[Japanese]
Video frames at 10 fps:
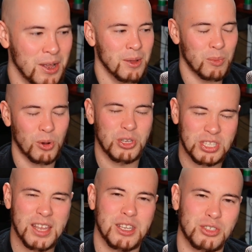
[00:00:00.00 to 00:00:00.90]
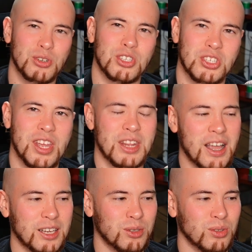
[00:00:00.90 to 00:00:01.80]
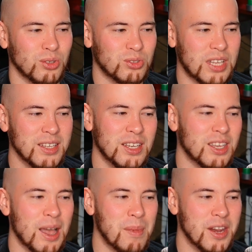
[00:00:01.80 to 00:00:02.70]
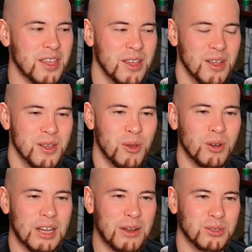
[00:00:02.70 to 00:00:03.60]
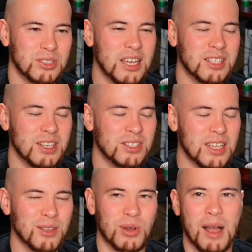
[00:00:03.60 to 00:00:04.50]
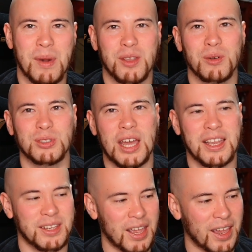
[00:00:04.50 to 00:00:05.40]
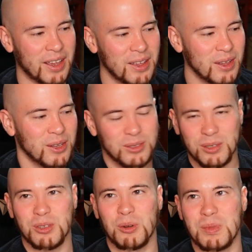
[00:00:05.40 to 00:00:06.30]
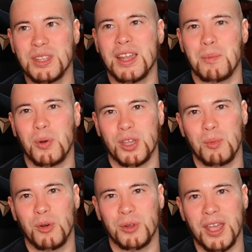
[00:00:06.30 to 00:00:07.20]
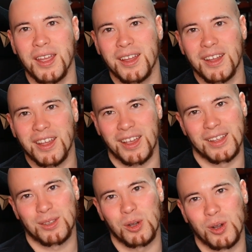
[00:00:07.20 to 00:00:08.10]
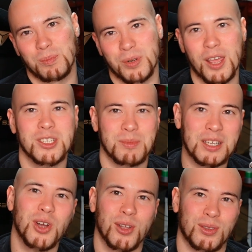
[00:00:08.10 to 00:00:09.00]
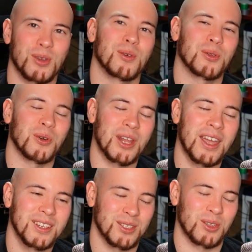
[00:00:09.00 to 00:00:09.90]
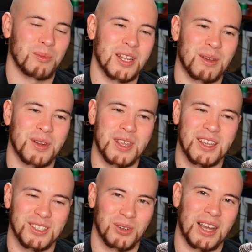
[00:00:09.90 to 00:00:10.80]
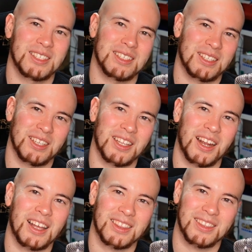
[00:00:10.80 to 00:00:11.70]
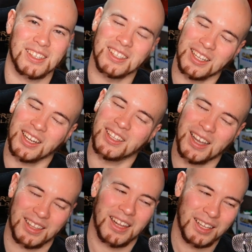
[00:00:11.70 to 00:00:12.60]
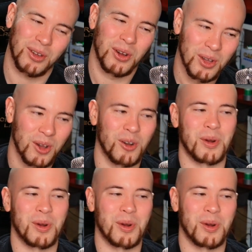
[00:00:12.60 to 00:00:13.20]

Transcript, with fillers: もうにせんにじゅういちねんなんかちょっと幸先あまりよ、あの幸先スタートがあまり良くないんで、ちょっとみんなでポケモンをね、えっとプレイしましょうということをね、ちょっと皆様に紹介させていただかいただきたかったなと思い